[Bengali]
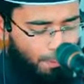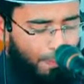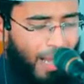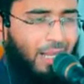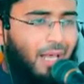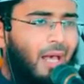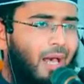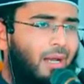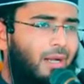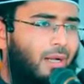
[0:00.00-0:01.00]

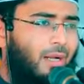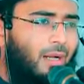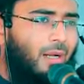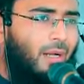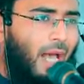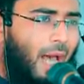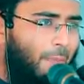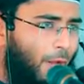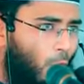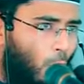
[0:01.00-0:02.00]
পানাহার
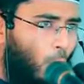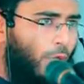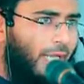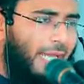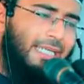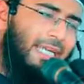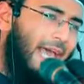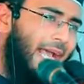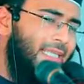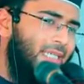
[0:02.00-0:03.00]
আমরা করি এটা
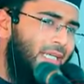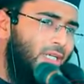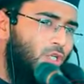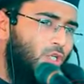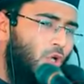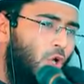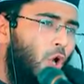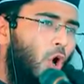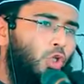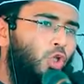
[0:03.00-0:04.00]
এক জিনিস
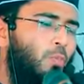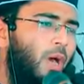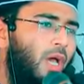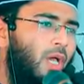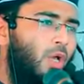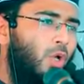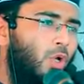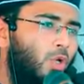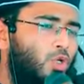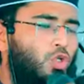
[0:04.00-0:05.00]
অথবা
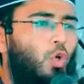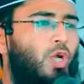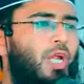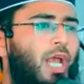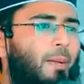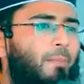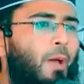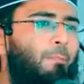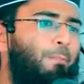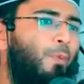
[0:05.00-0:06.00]
শরীরে আমরা
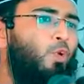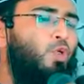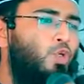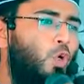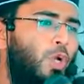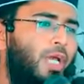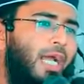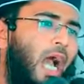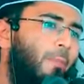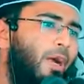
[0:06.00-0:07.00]
পুশ করে
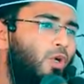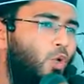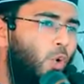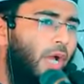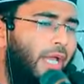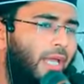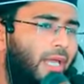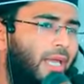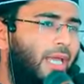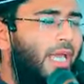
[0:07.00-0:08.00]
খাবার ঢোকাই
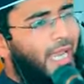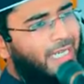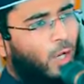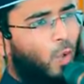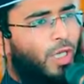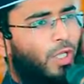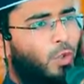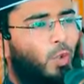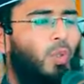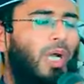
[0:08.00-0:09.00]
এটাও
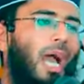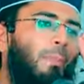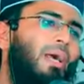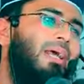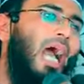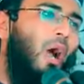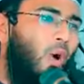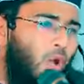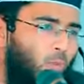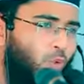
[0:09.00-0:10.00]
কিন্তু খাবার
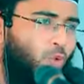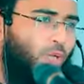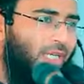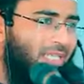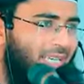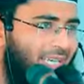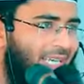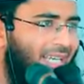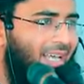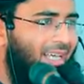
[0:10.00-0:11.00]
খাওয়ার মতোই ঠিক
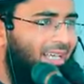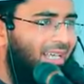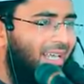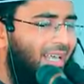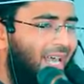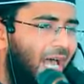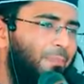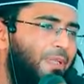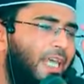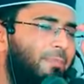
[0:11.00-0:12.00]
কিনা
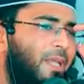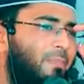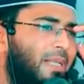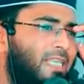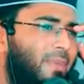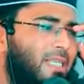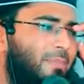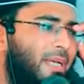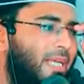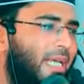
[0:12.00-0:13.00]
আপনি দেখবেন মাঝে মাঝে
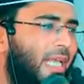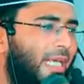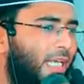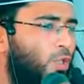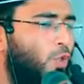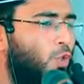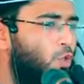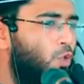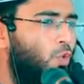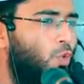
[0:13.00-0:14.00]
মেডিকেলে কিছু কিছু